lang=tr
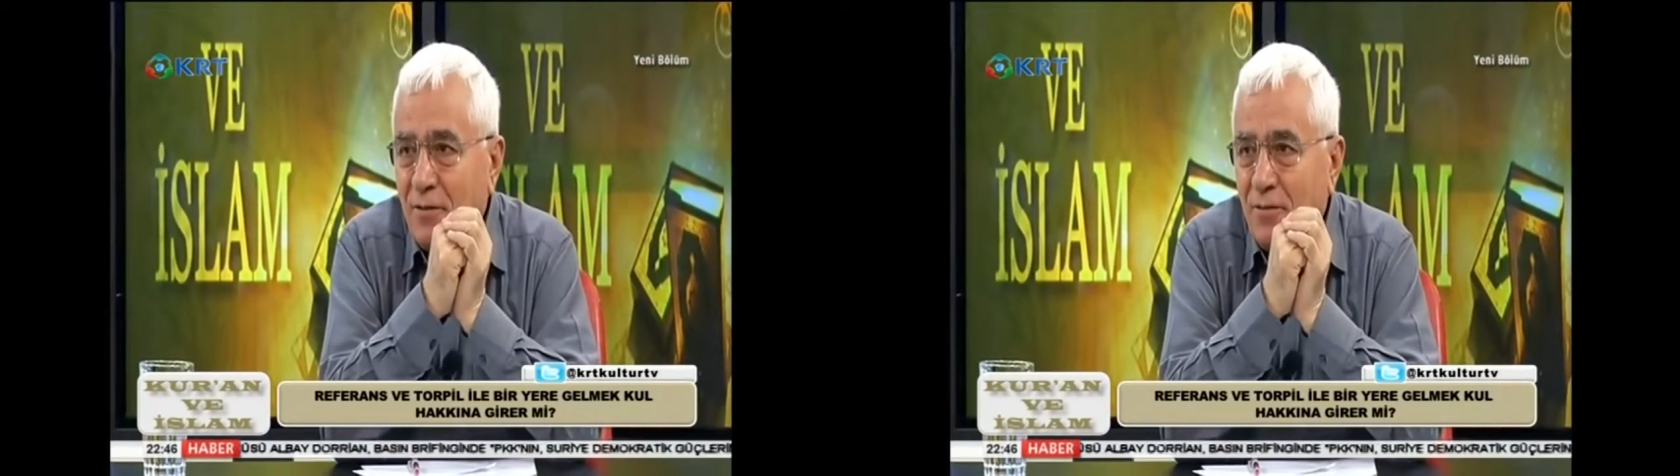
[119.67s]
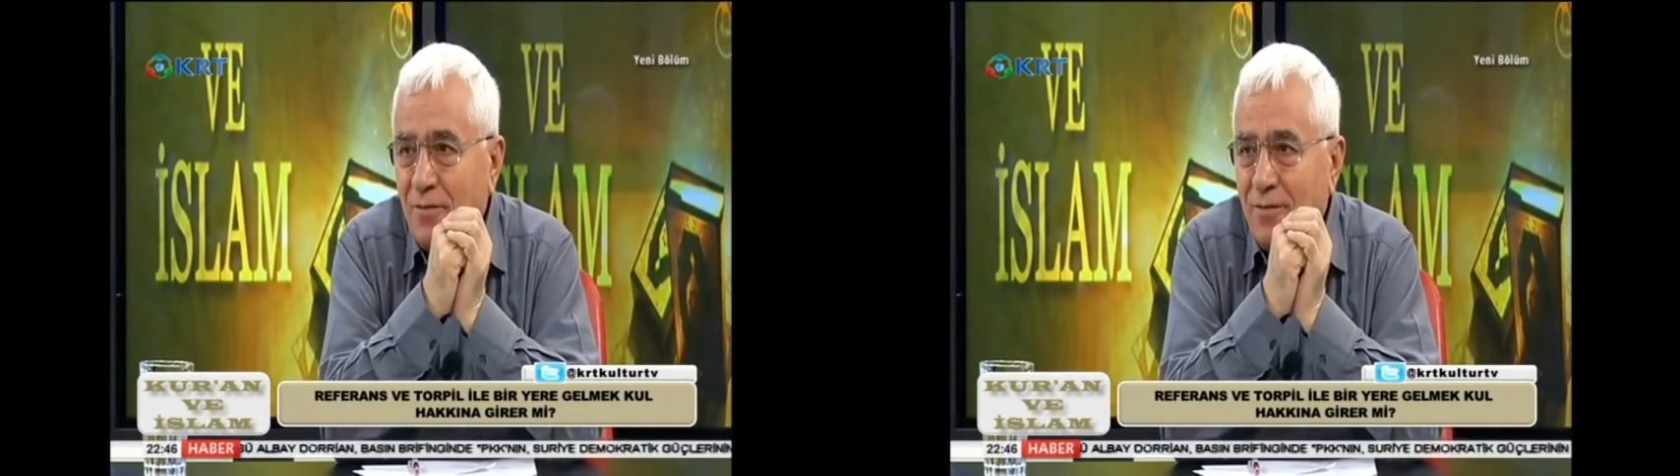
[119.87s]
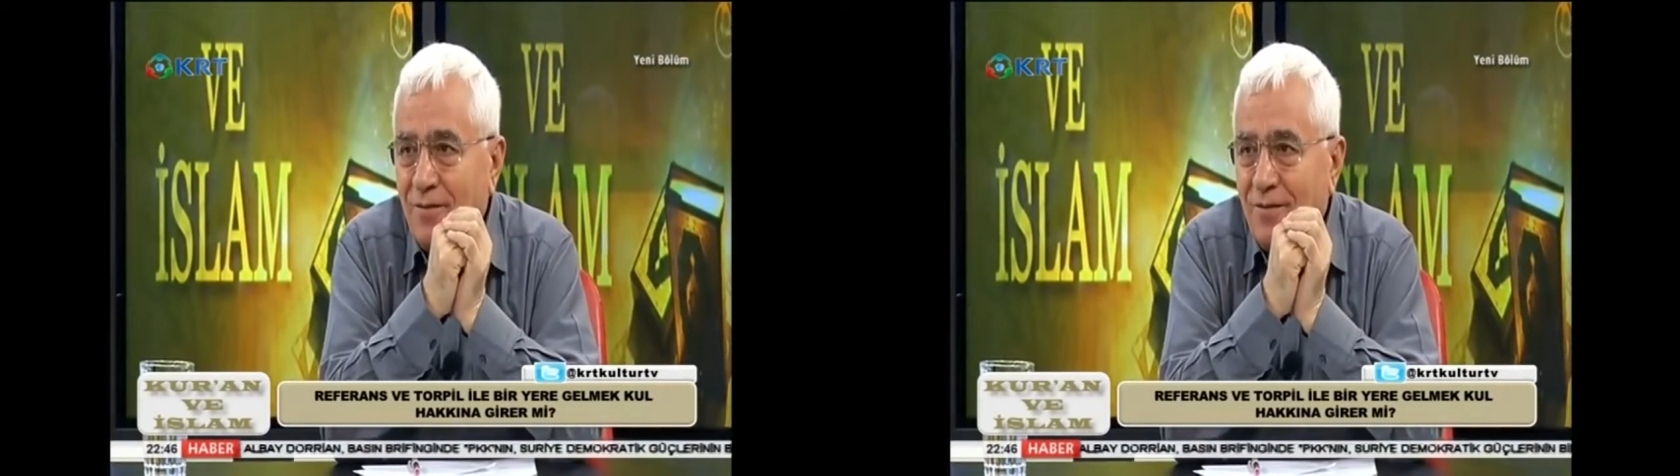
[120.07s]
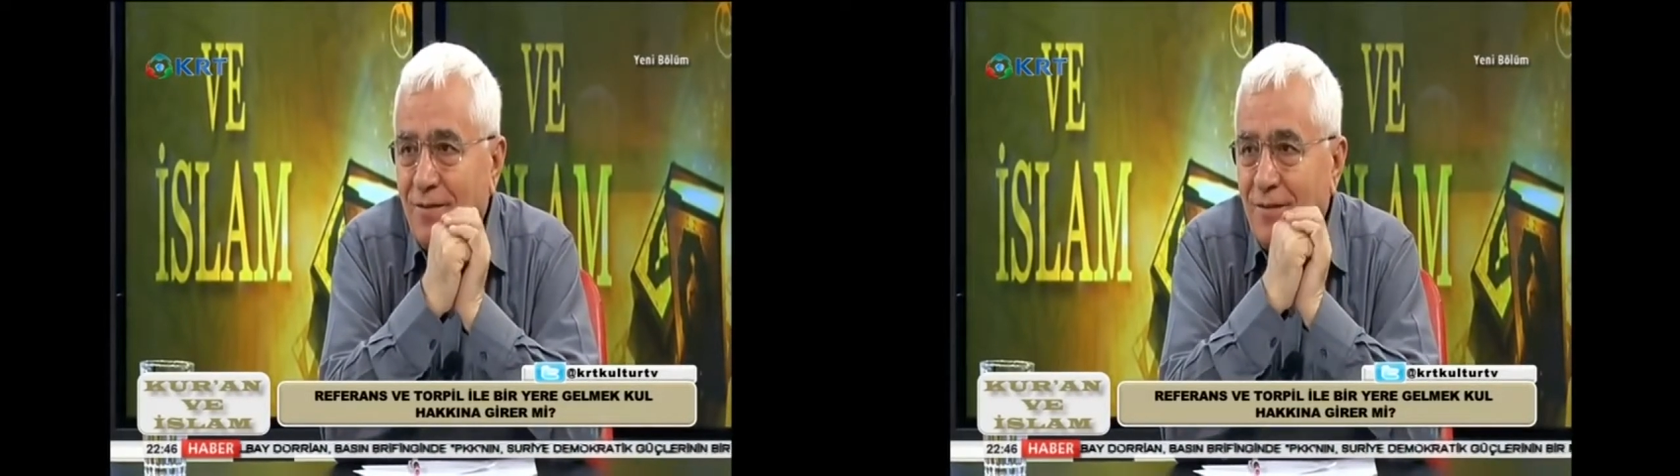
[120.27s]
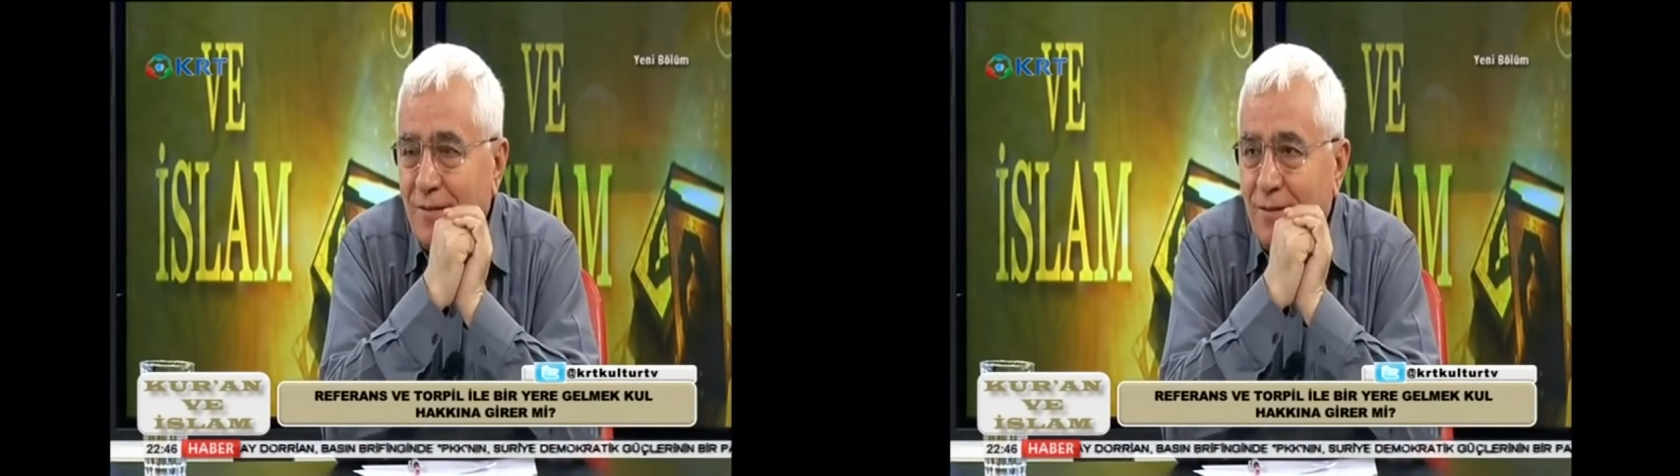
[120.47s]
Hmm,
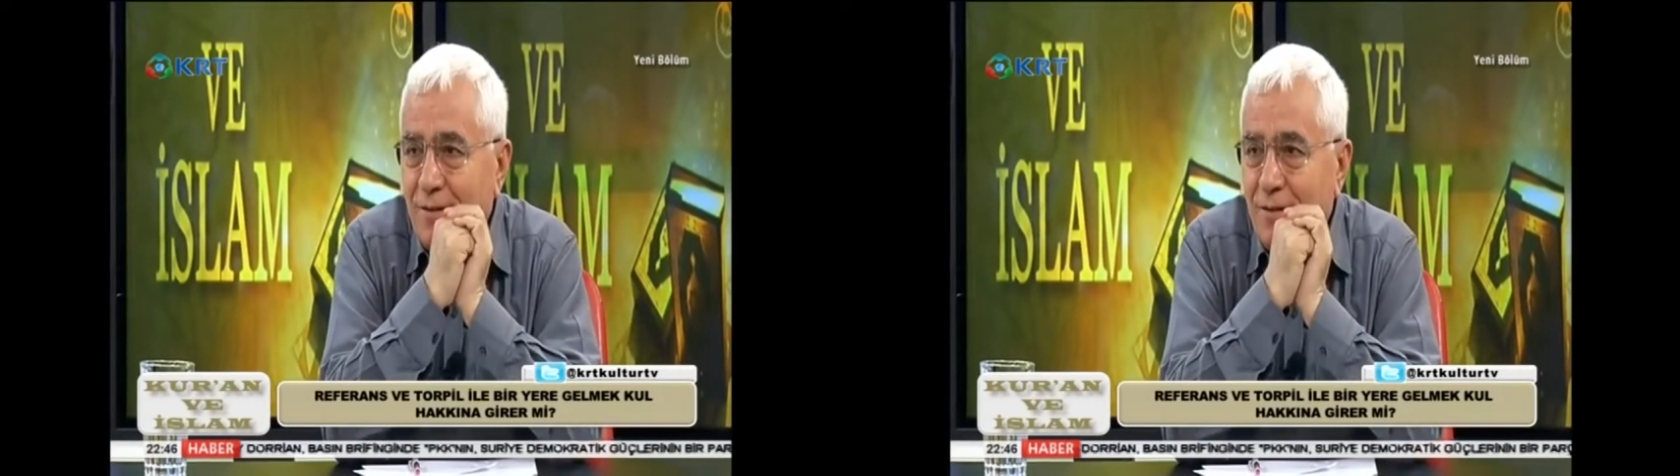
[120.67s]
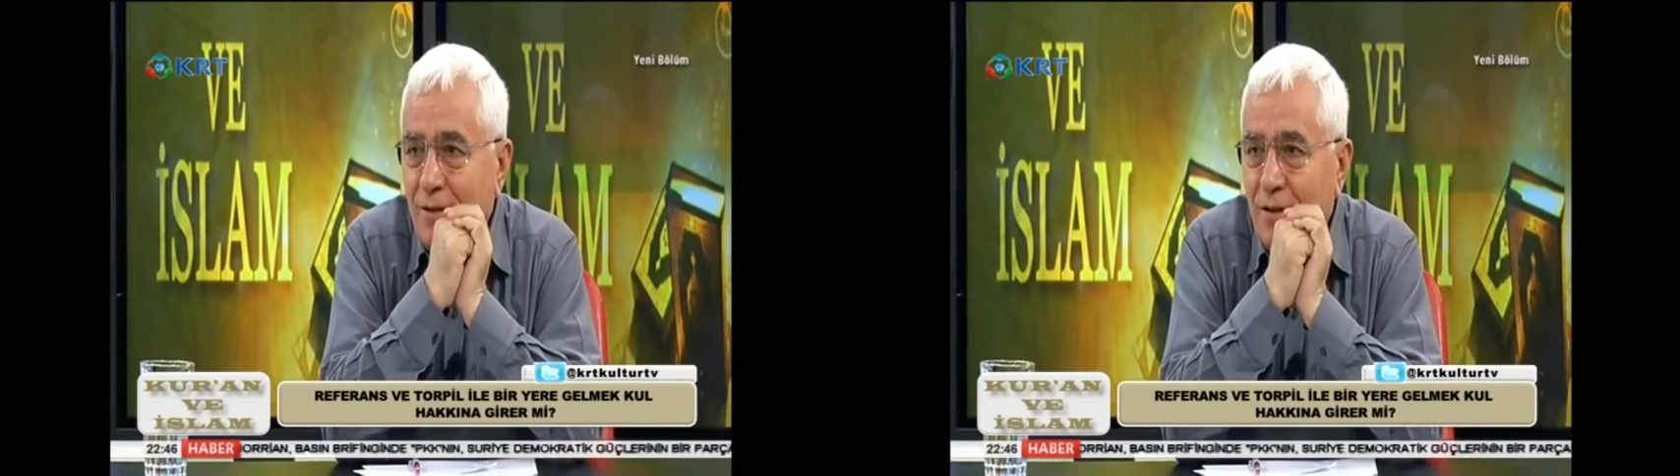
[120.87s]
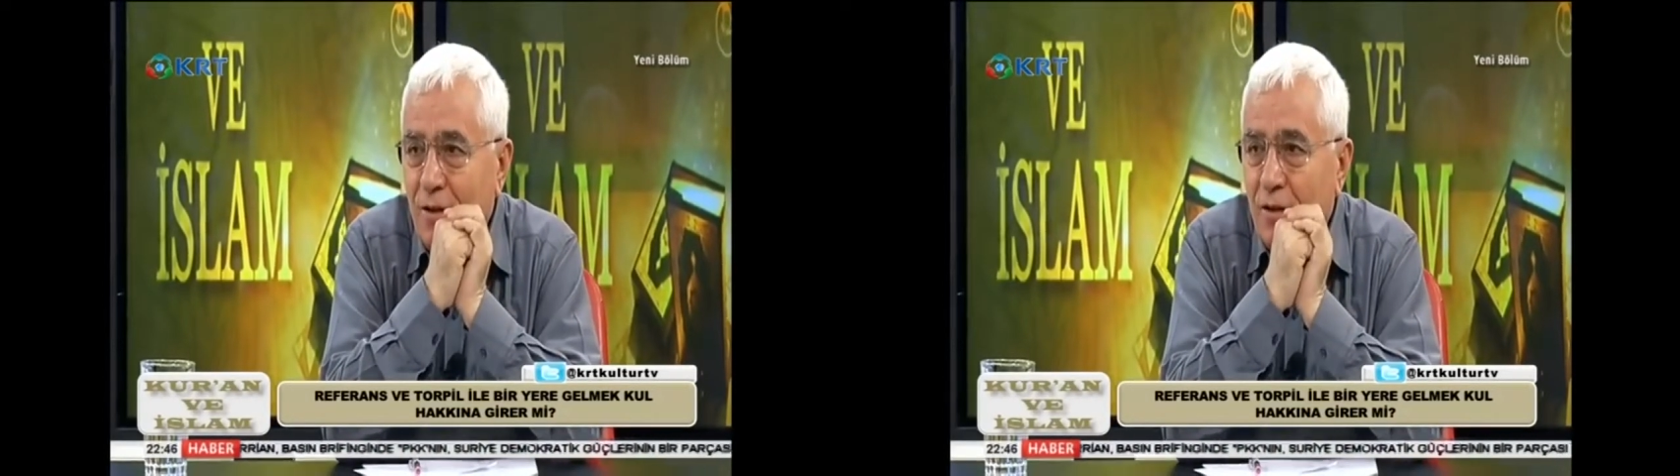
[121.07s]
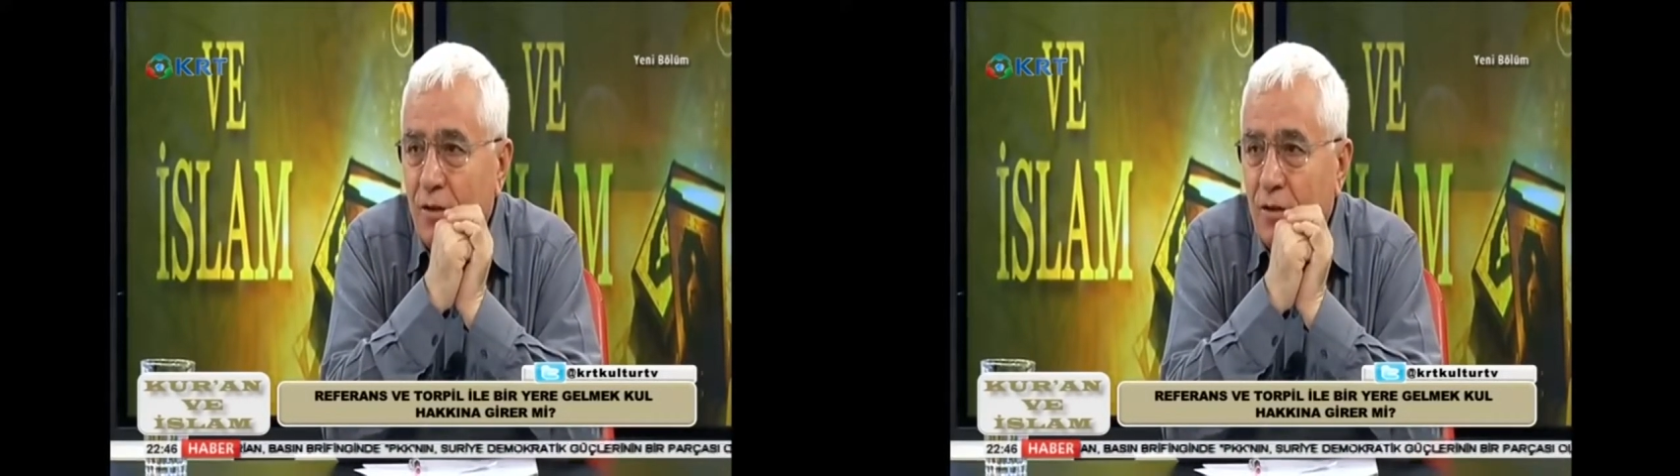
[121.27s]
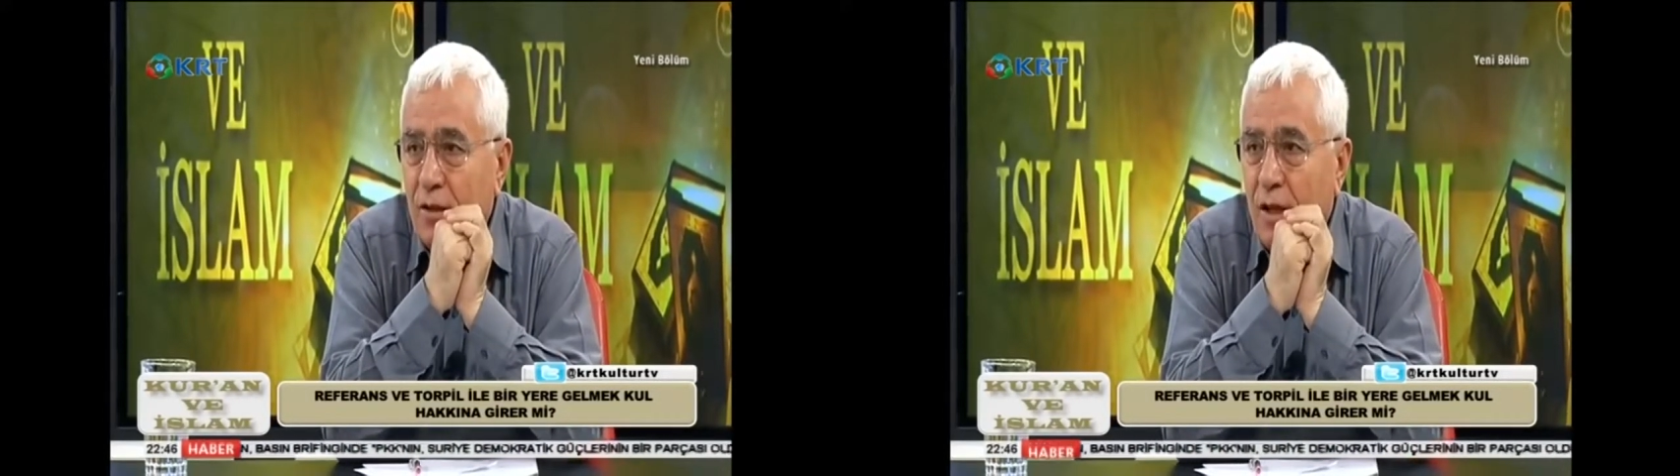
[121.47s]
fıtrattan
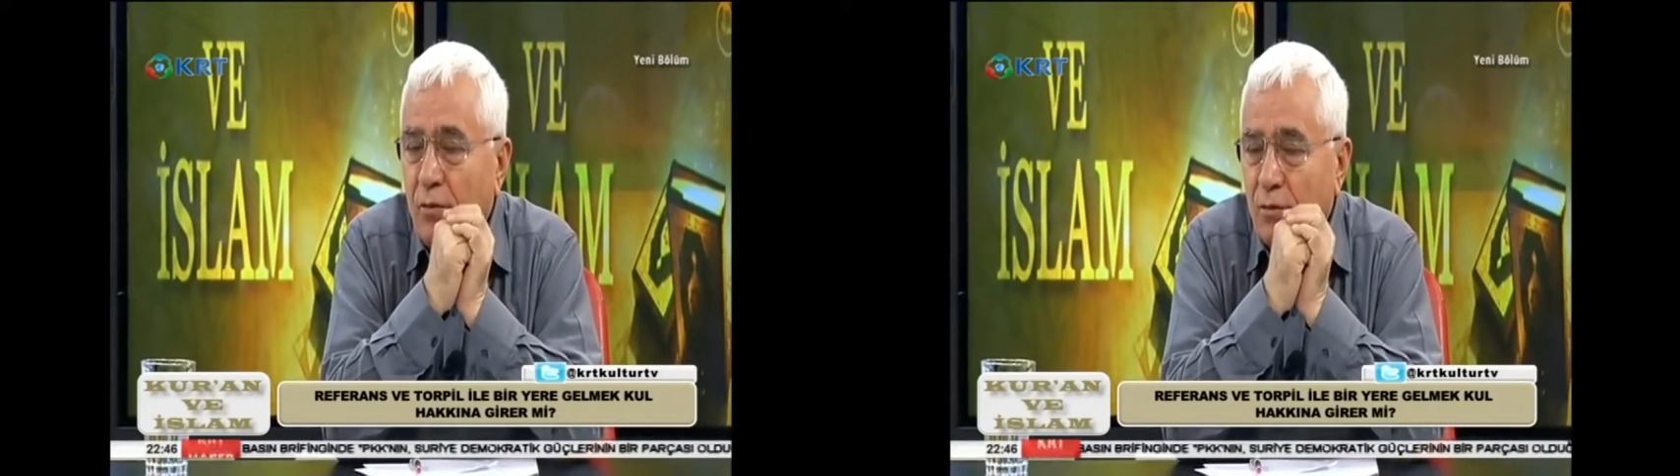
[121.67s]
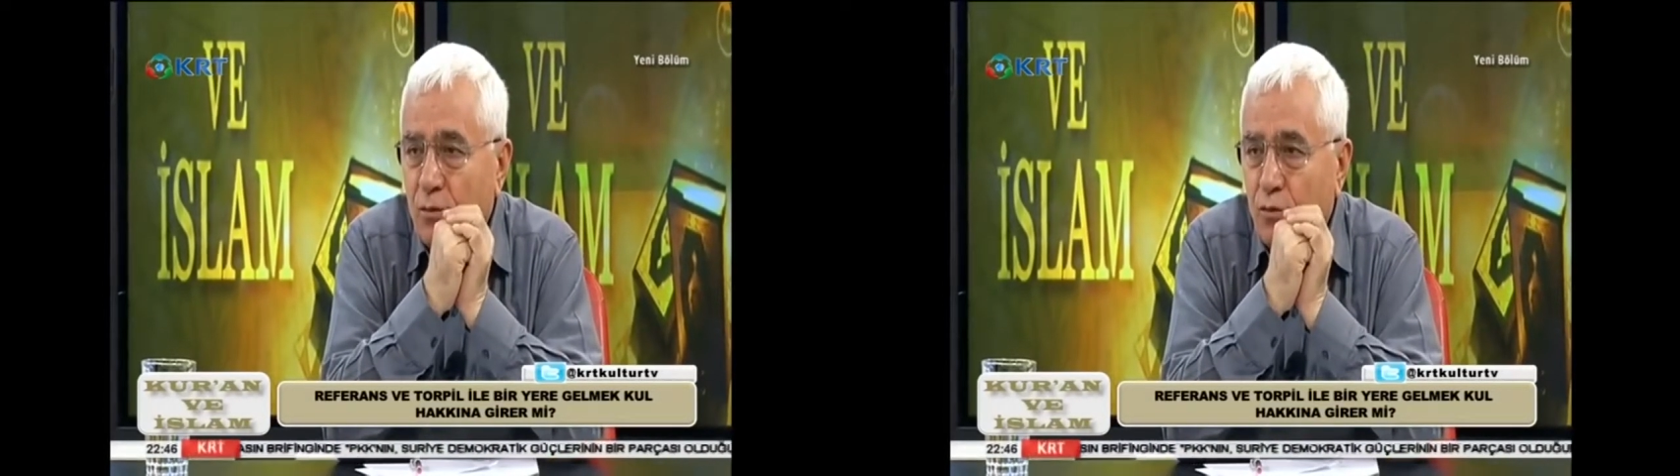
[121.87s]
gelir. Tamam.